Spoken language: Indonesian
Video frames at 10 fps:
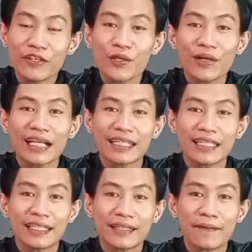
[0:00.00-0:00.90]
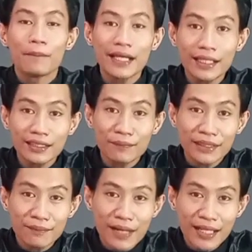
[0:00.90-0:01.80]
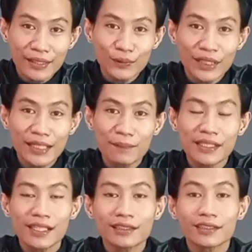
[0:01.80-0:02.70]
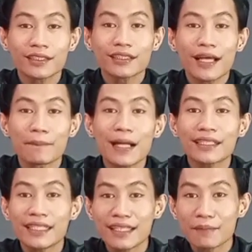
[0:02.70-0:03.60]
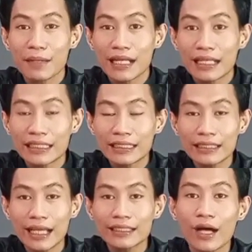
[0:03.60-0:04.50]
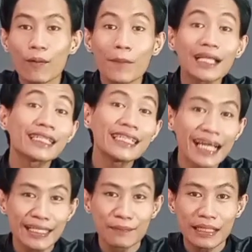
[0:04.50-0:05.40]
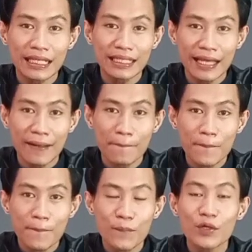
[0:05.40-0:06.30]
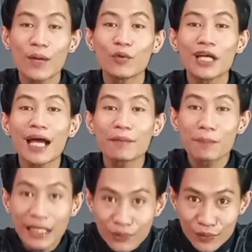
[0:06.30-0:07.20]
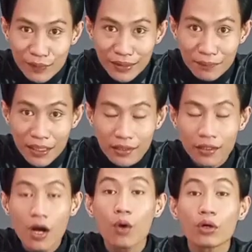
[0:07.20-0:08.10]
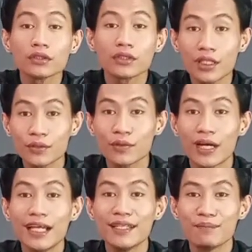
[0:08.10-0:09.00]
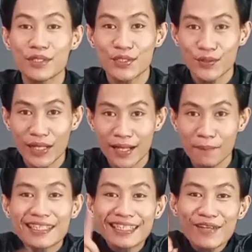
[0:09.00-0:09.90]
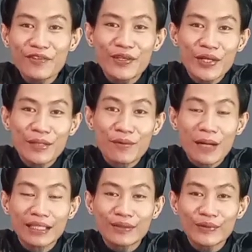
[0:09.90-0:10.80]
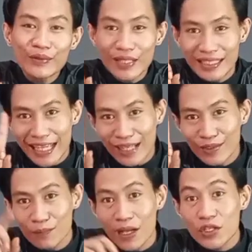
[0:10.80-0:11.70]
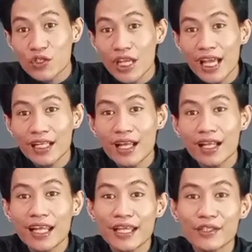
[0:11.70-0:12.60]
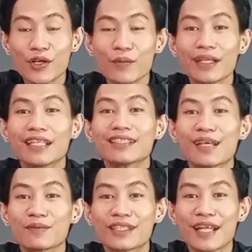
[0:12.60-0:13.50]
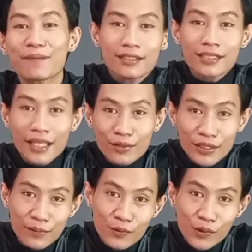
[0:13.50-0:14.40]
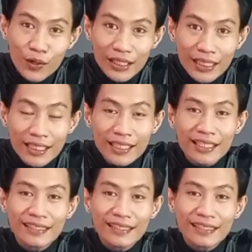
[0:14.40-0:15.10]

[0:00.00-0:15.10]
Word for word: video kali ini. Baiklah teman-teman, itu tadi penjelasan tentang maki dan madani atau makiyah dan madaniyah. Mudah-mudahan membantu teman-teman. Wallahu a'lam bishawab. Jika video ini membantu, jangan lupa share, like, comment, dan subscribe. Saya Husain Bukhari.